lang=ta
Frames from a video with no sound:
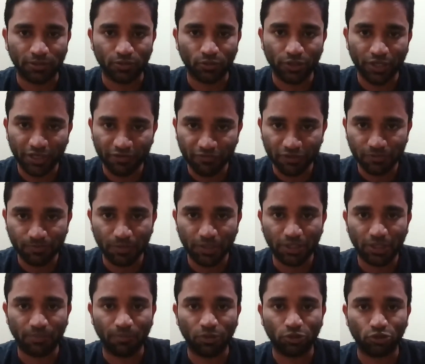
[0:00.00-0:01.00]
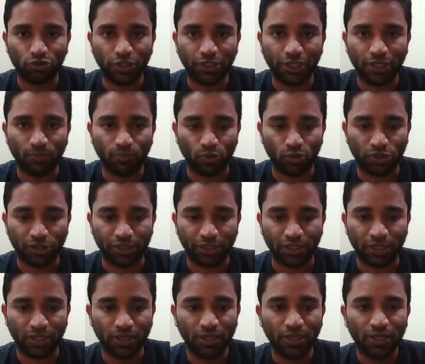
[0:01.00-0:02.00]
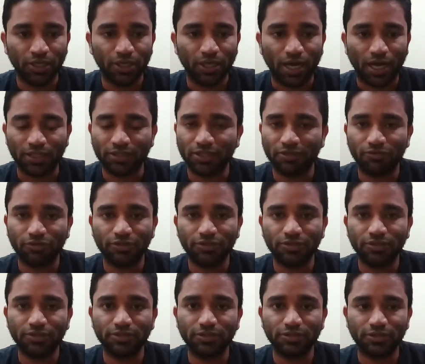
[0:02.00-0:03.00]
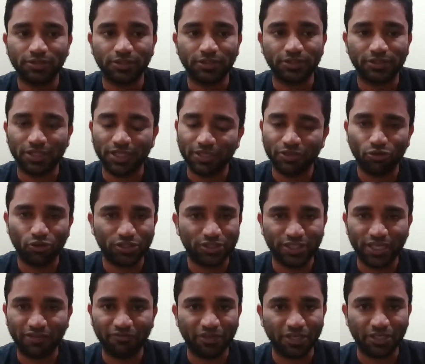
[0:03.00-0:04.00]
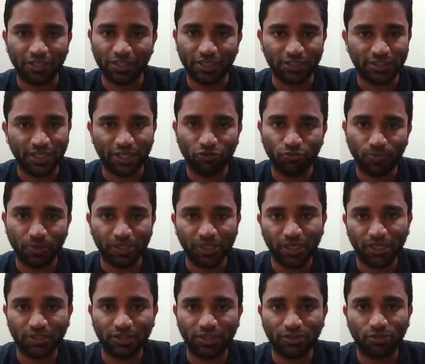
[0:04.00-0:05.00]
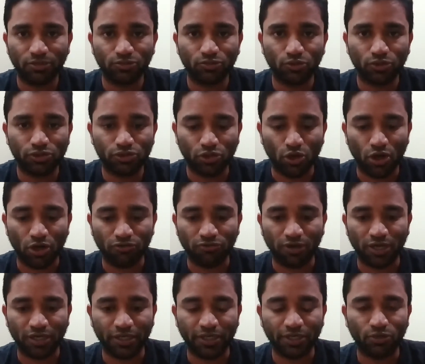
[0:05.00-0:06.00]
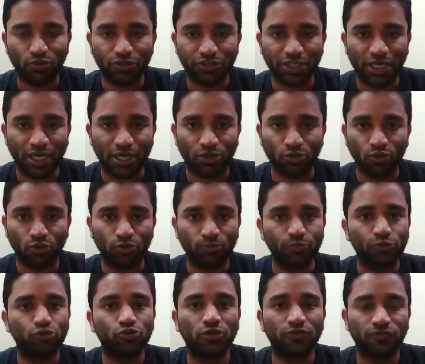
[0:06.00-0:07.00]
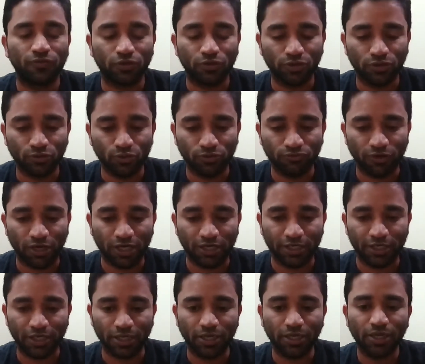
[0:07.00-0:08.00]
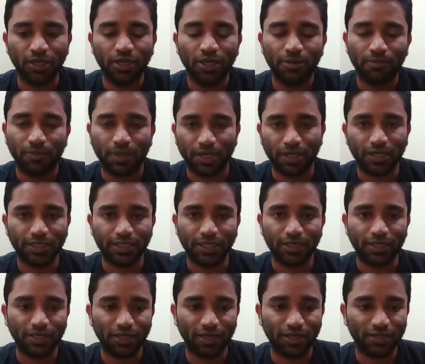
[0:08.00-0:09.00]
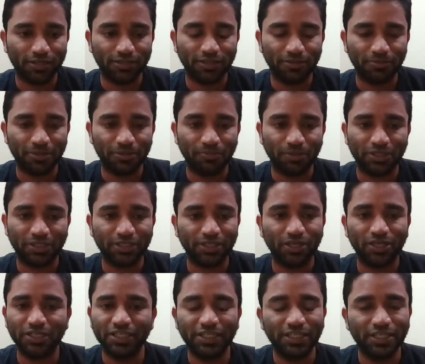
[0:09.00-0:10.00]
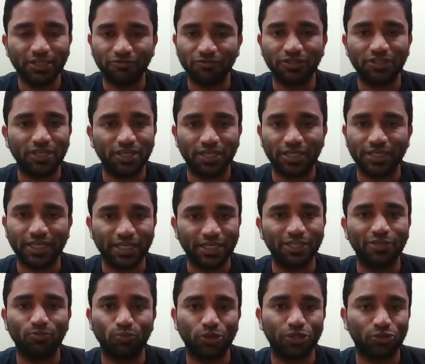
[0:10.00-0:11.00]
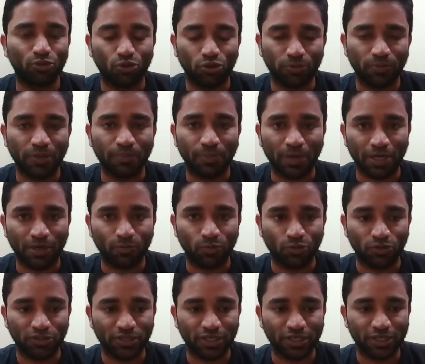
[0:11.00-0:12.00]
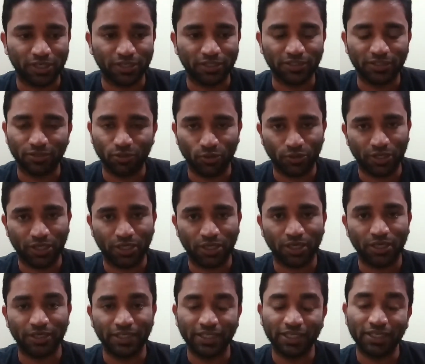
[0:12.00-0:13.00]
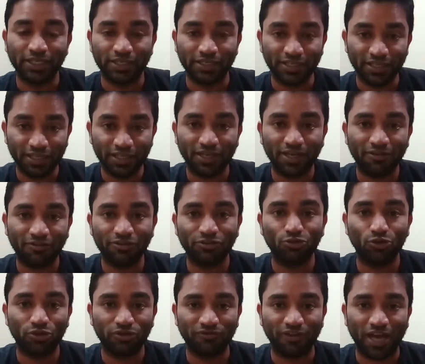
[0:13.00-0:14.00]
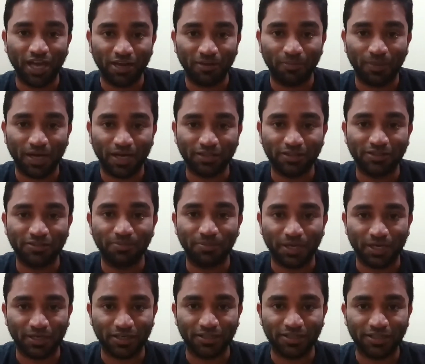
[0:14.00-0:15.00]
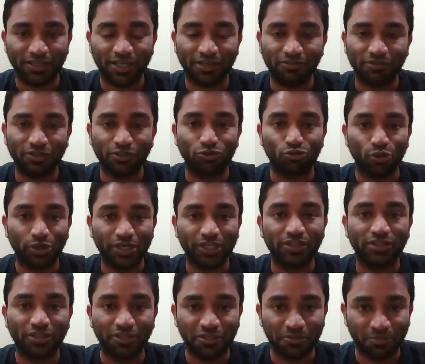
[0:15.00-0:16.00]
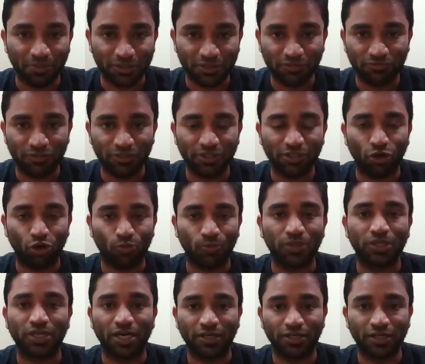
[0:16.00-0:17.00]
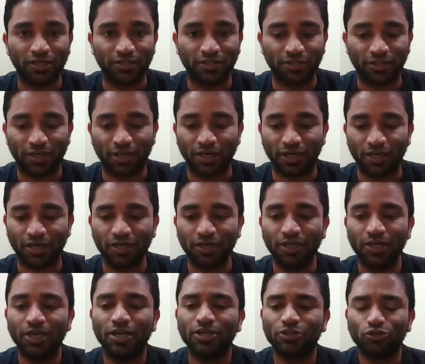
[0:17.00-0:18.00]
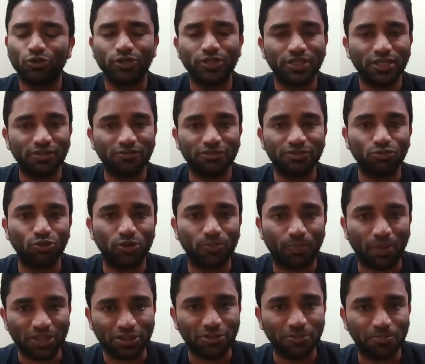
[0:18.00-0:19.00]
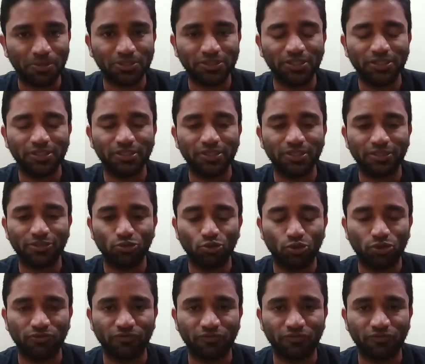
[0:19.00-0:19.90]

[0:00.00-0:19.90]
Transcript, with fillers: ஒரு இன்வெஸ்ட்மெண்ட்டில் மட்டும்தான் நீங்கள் போடுறீங்க அதில் வந்து இட்ஸ் லைக் யுவர் சேவிங் நீங்கள் சேவ் பண்ணி அதை வந்து ஒரு ஸ்டாக் வாங்குறீங்க ஒரு ஷேரோ ஒரு மியூச்சுவல் ஃபண்டோ ஏதோ ஒன்று வாங்குறீங்க பட் ஆனால் என்ன ஆகுது அப்படின்னு பார்த்தீங்கன்னா நீங்கள் வந்து அங்கே டெய்லி போயிட்டு ஒன்றுமே பண்ண போகிறது கிடையாது ஓகேயா நீங்கள் ரியலாக வந்து ஒரு வேலை பார்த்து பண்ணுறதுக்கே வந்து டுவெண்ட்டி தேர்ட்டி பர்சன்ட் வந்து கவர்மெண்ட் கட் எடுத்துக்கிறாங்க ஸோ இதில் வந்து ஒரு பத்து பர்சன்ட்ன்றது ஒரு